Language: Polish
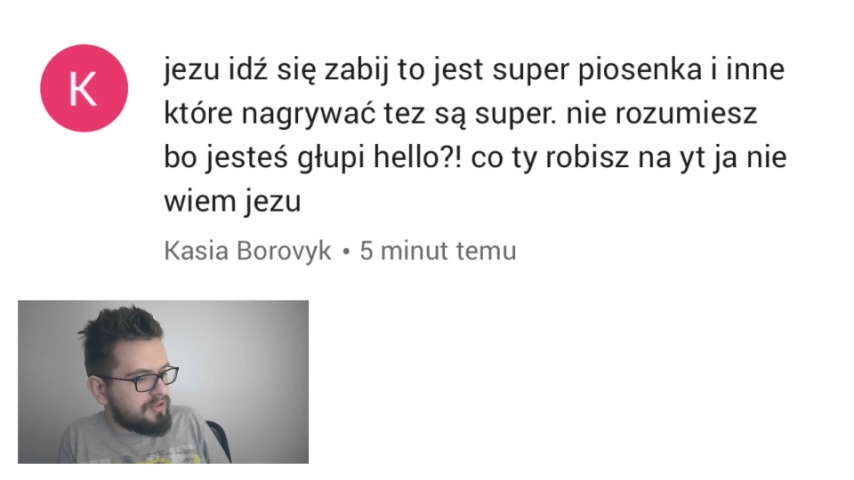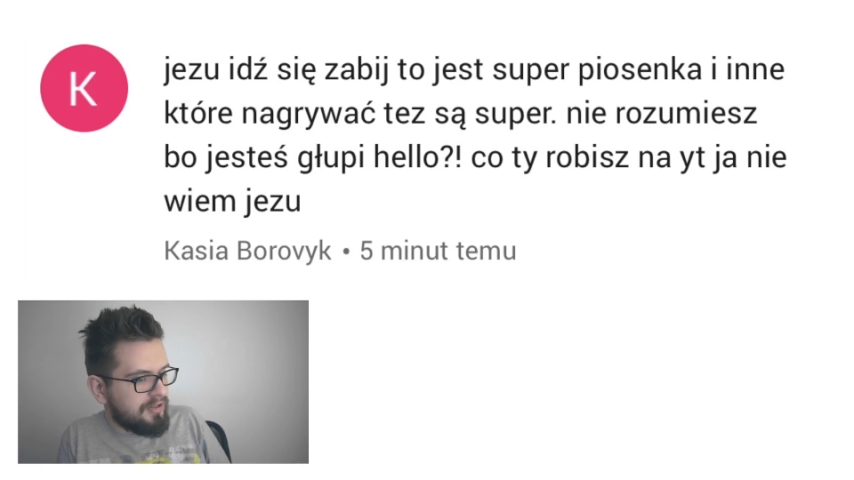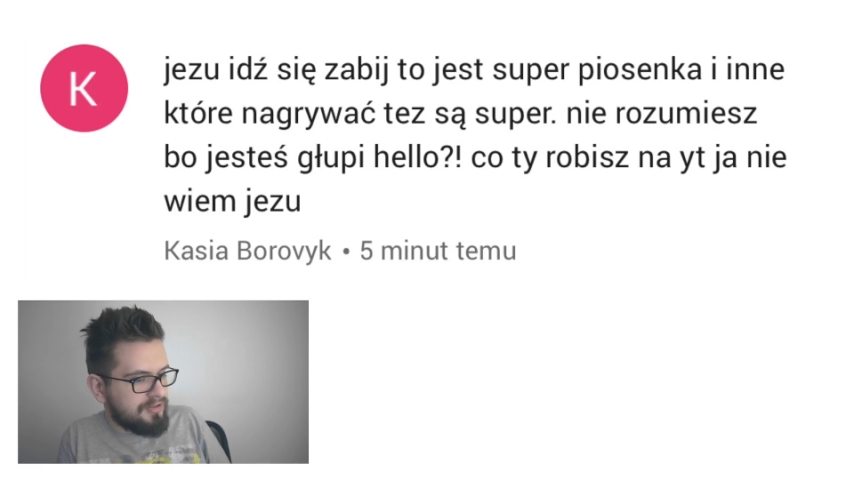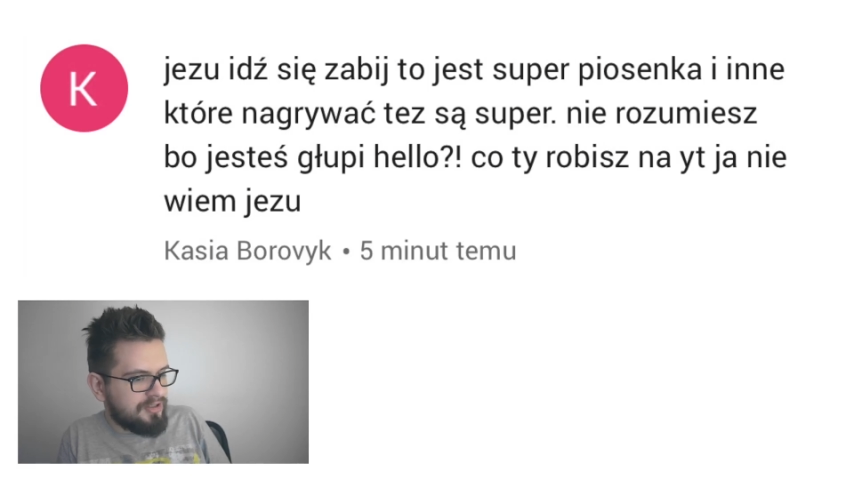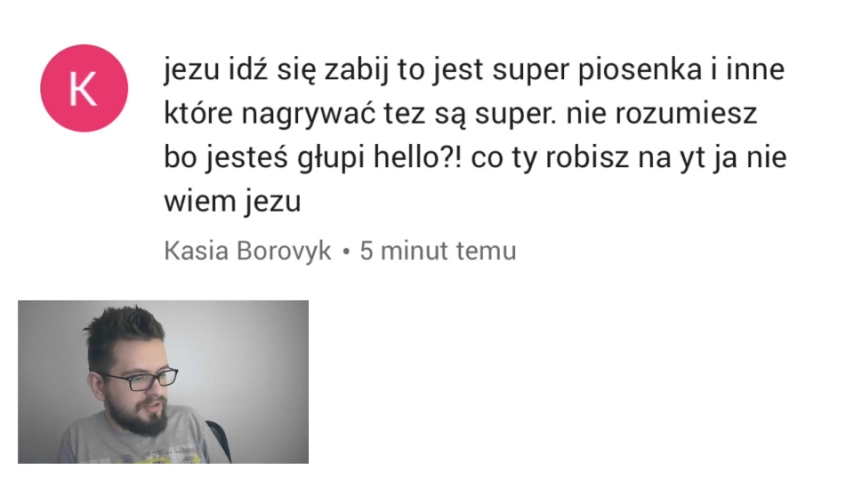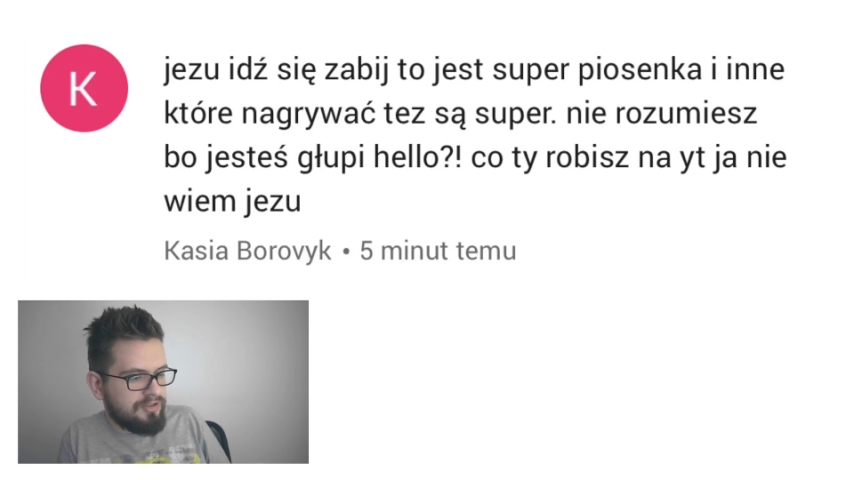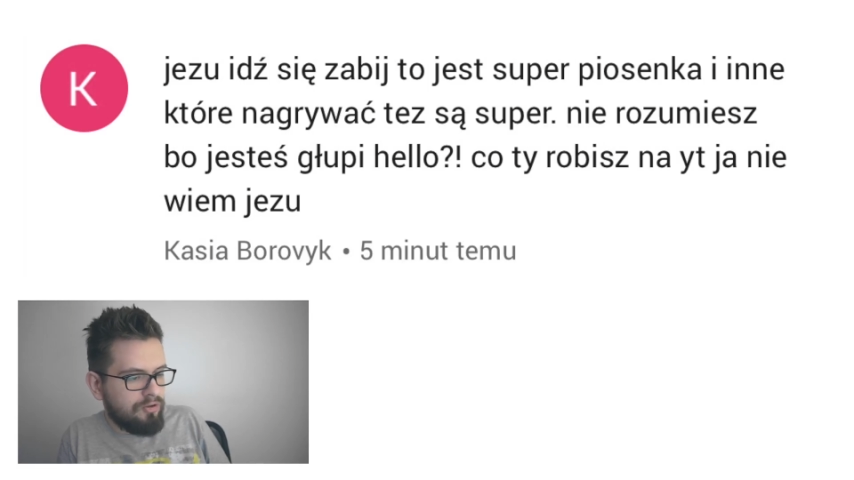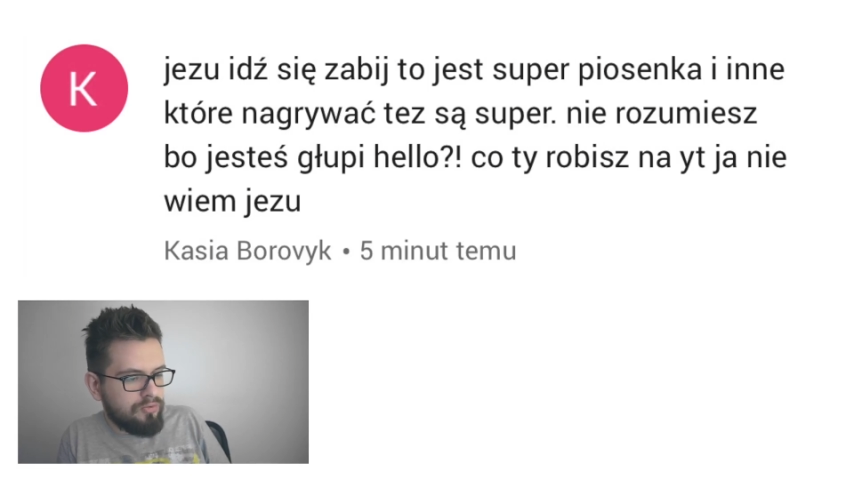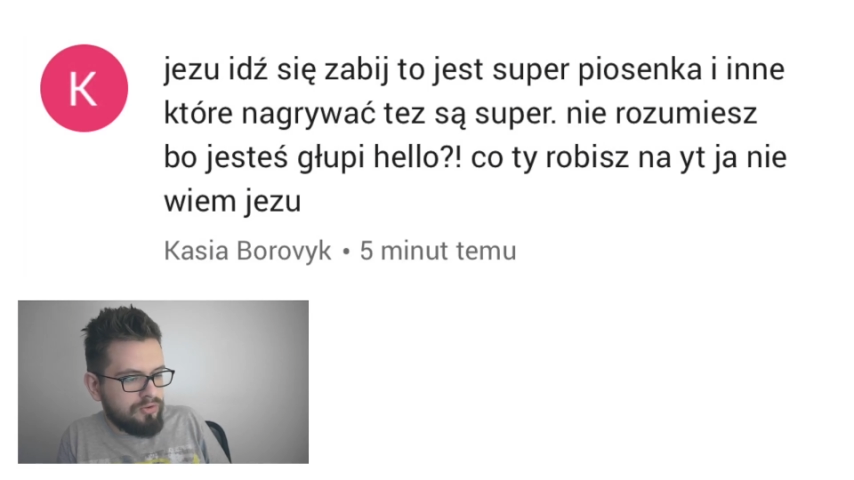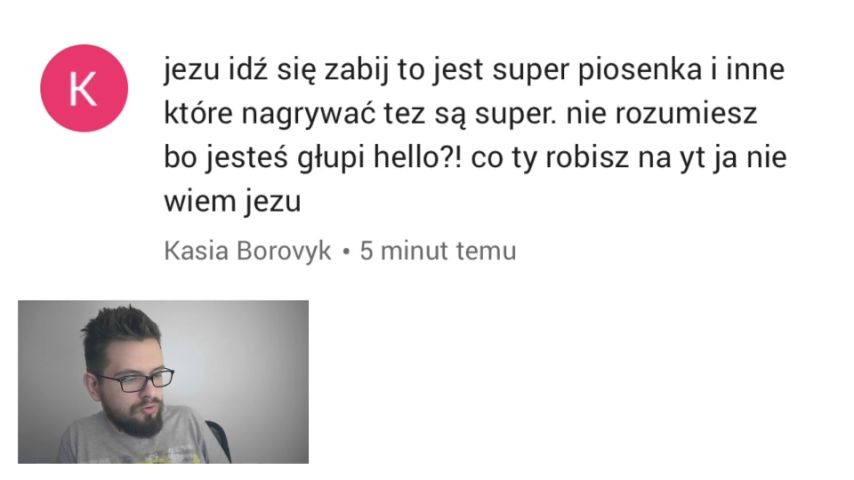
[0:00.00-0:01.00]
tez
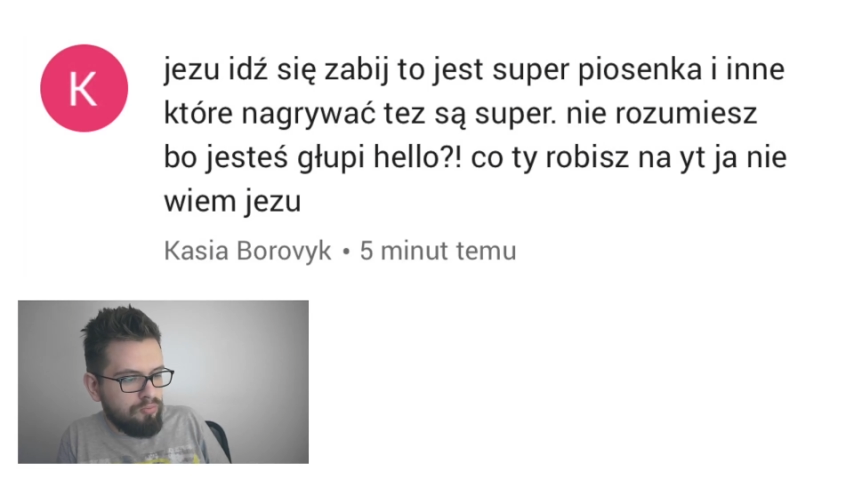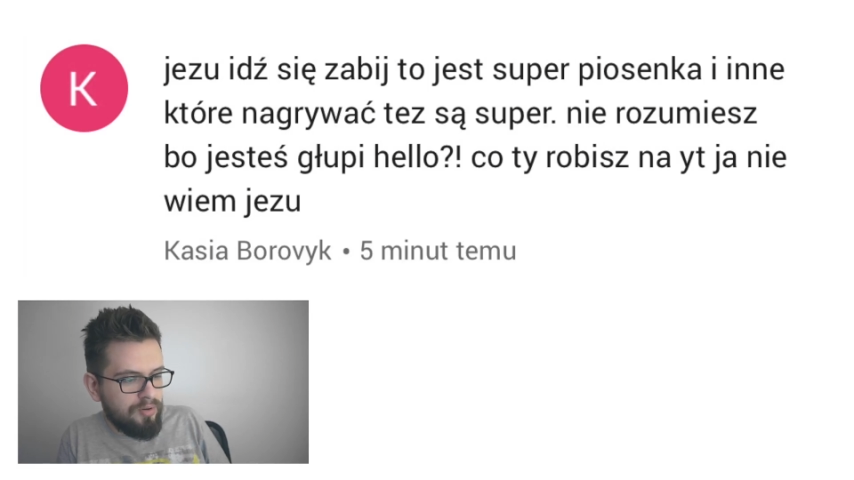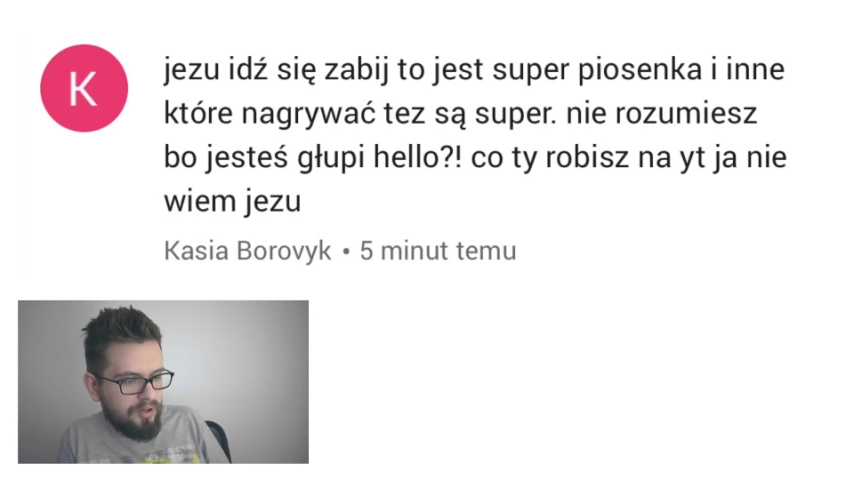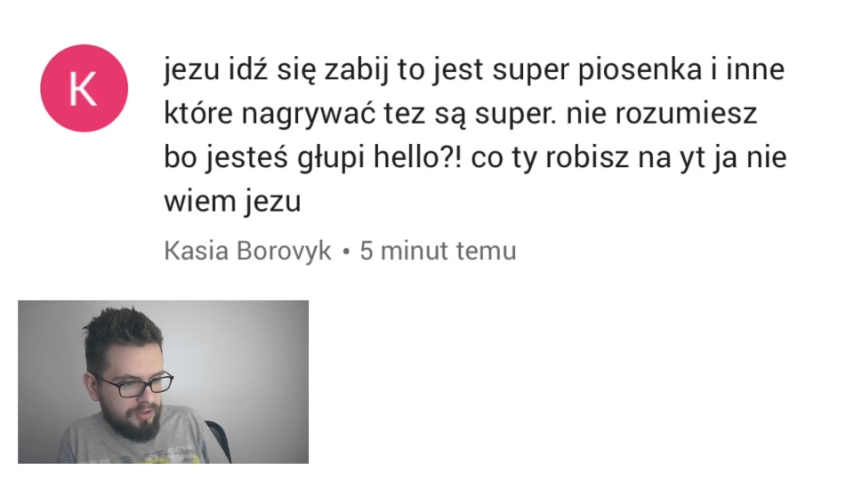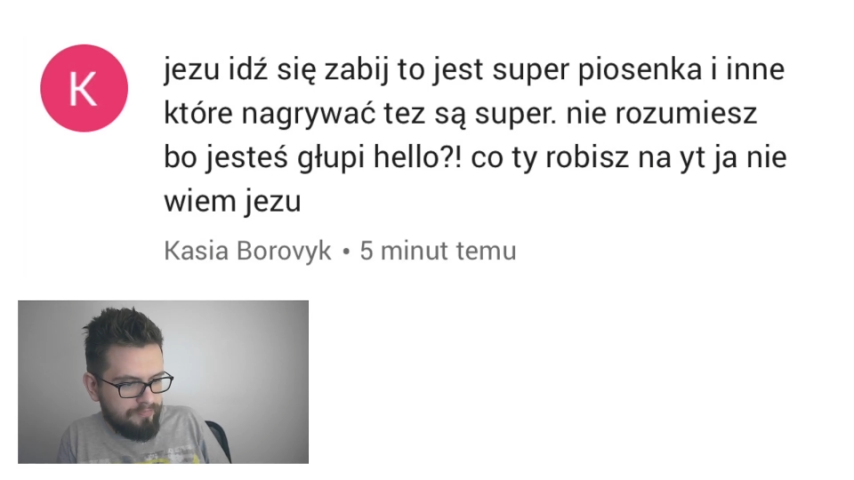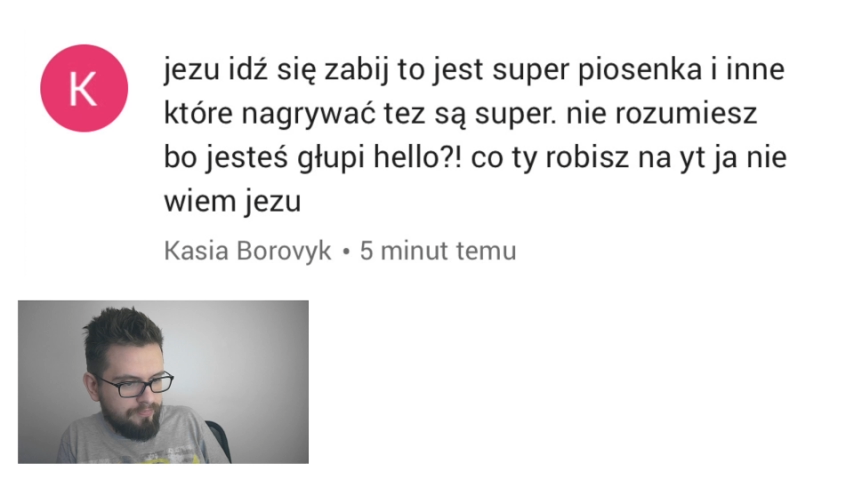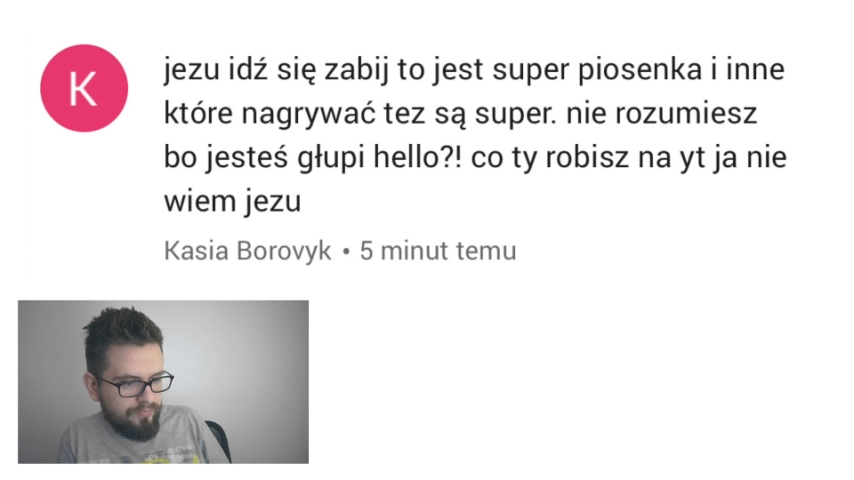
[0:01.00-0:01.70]
są super.